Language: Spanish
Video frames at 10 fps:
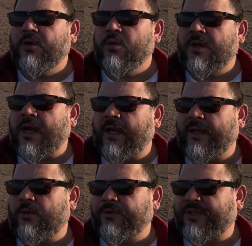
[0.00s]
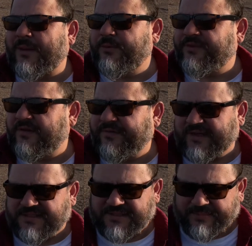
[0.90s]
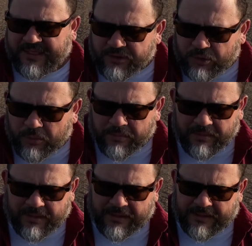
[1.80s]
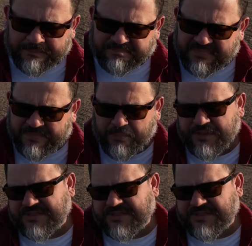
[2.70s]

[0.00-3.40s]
nunca encontramos el financiamiento y pues